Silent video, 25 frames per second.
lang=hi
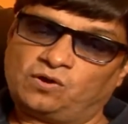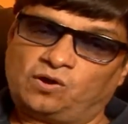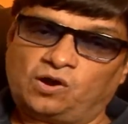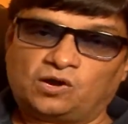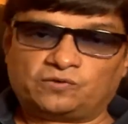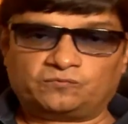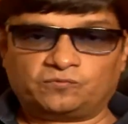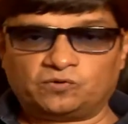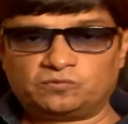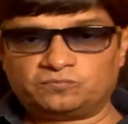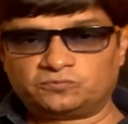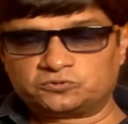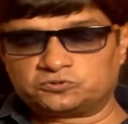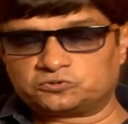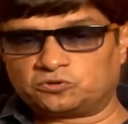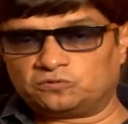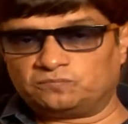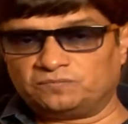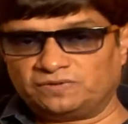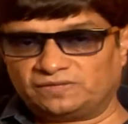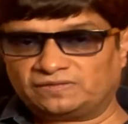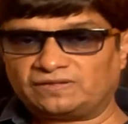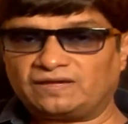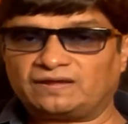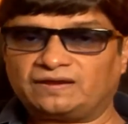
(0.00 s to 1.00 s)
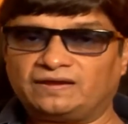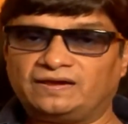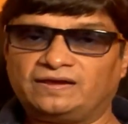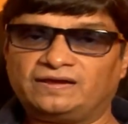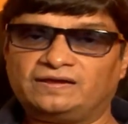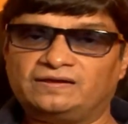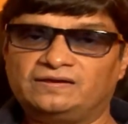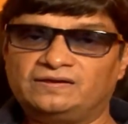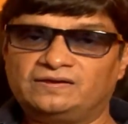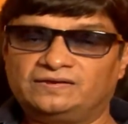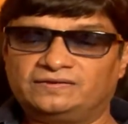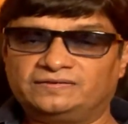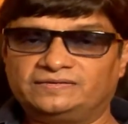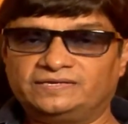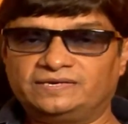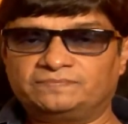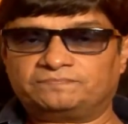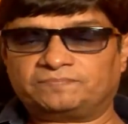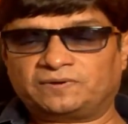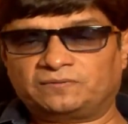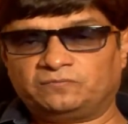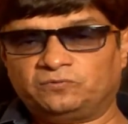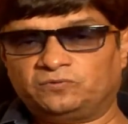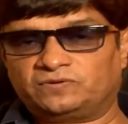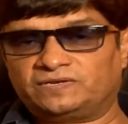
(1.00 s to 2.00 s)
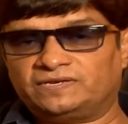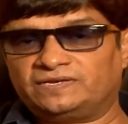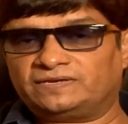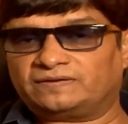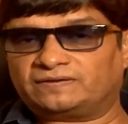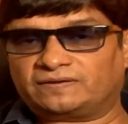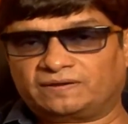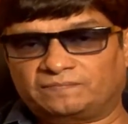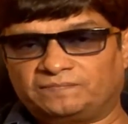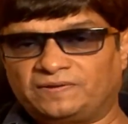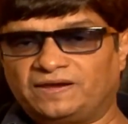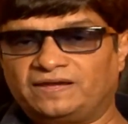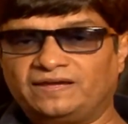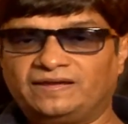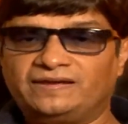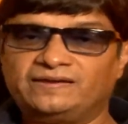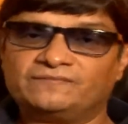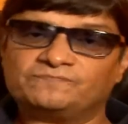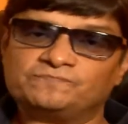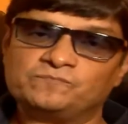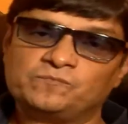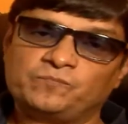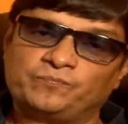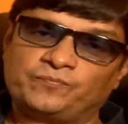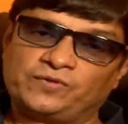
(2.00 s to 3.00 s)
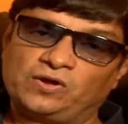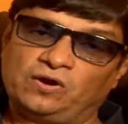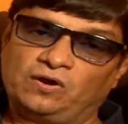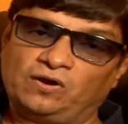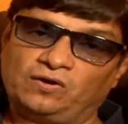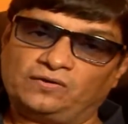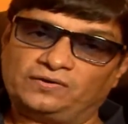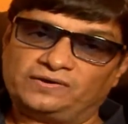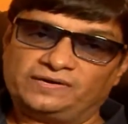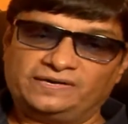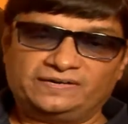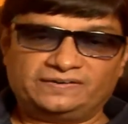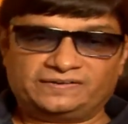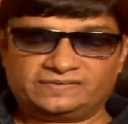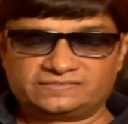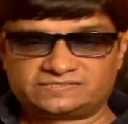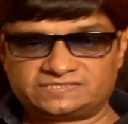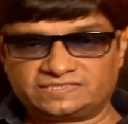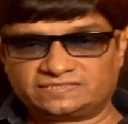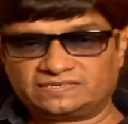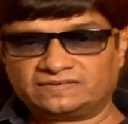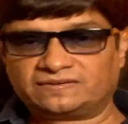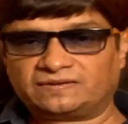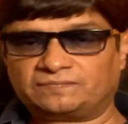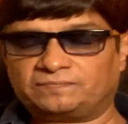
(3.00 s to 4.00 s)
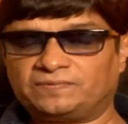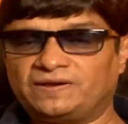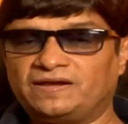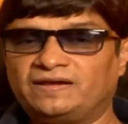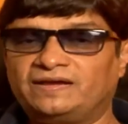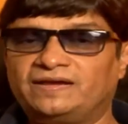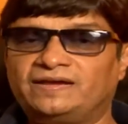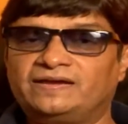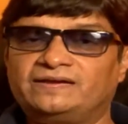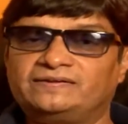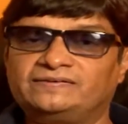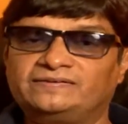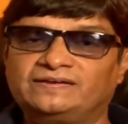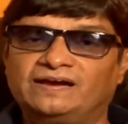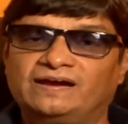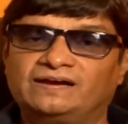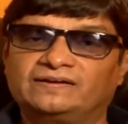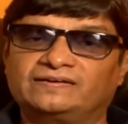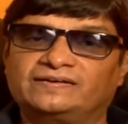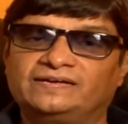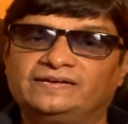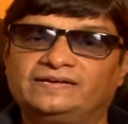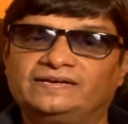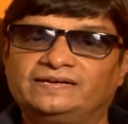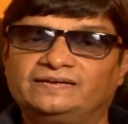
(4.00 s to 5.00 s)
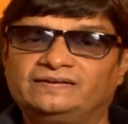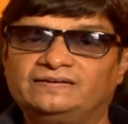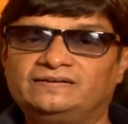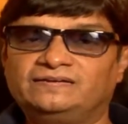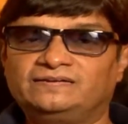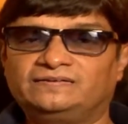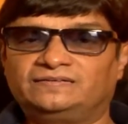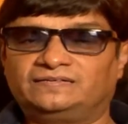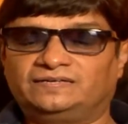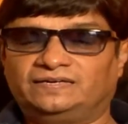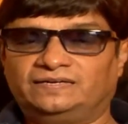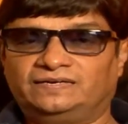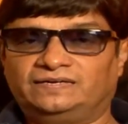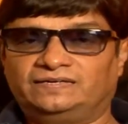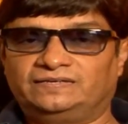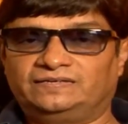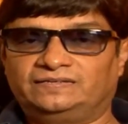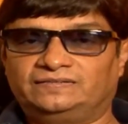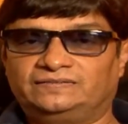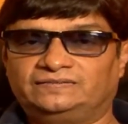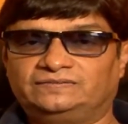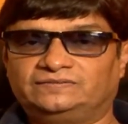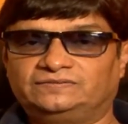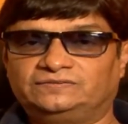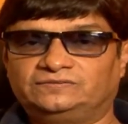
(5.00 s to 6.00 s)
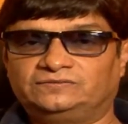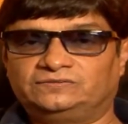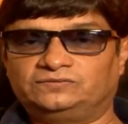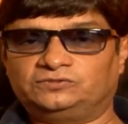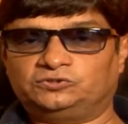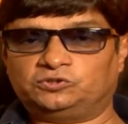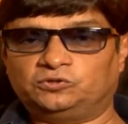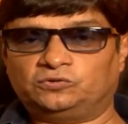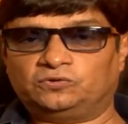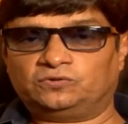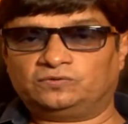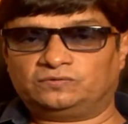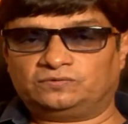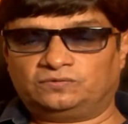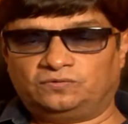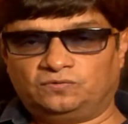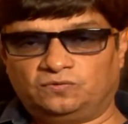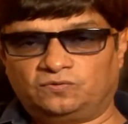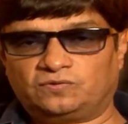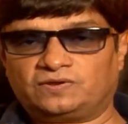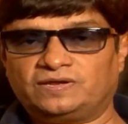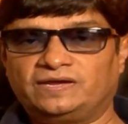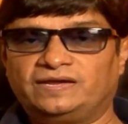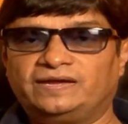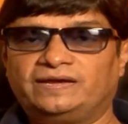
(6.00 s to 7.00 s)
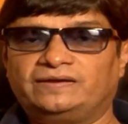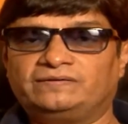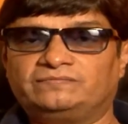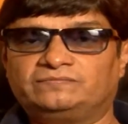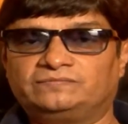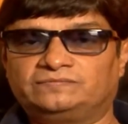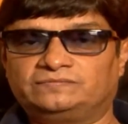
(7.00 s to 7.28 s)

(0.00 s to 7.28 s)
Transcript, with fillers: और वो मुझको मिलता रहा ये प्रभु की कृपा है और इंडस्ट्री की कृपा है यहाँ के जो लोग हैं